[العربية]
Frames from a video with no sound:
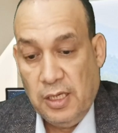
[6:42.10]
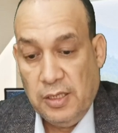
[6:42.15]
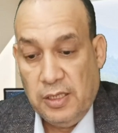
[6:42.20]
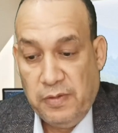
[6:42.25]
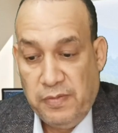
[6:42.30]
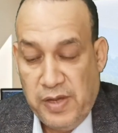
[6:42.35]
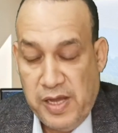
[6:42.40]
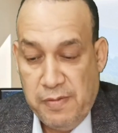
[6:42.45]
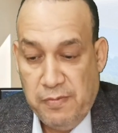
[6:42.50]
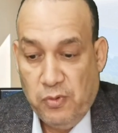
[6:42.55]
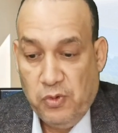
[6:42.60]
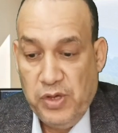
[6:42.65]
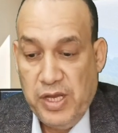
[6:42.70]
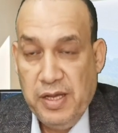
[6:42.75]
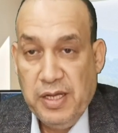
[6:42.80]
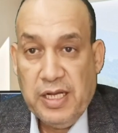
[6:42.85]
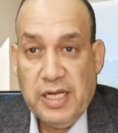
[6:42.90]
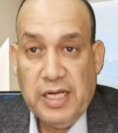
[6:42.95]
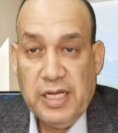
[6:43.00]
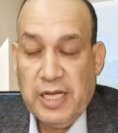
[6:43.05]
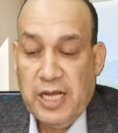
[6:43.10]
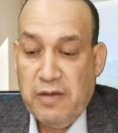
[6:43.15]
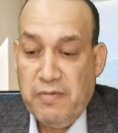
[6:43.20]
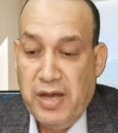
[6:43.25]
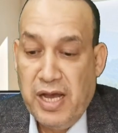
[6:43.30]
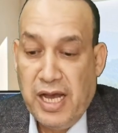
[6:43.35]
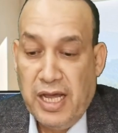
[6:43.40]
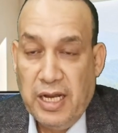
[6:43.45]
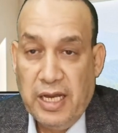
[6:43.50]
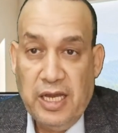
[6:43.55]
تمام ويمكن
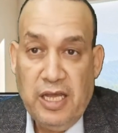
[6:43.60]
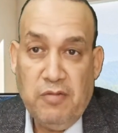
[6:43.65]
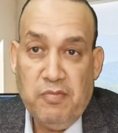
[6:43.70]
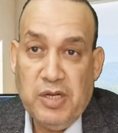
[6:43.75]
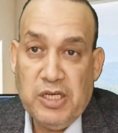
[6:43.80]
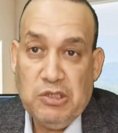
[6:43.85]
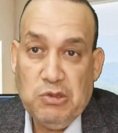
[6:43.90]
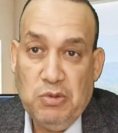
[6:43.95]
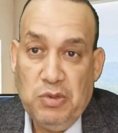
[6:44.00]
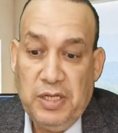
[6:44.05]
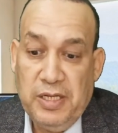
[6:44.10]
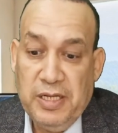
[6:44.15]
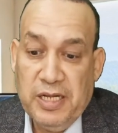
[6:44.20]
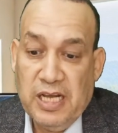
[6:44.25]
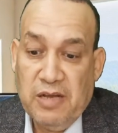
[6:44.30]
الجماعة الغير مشلولين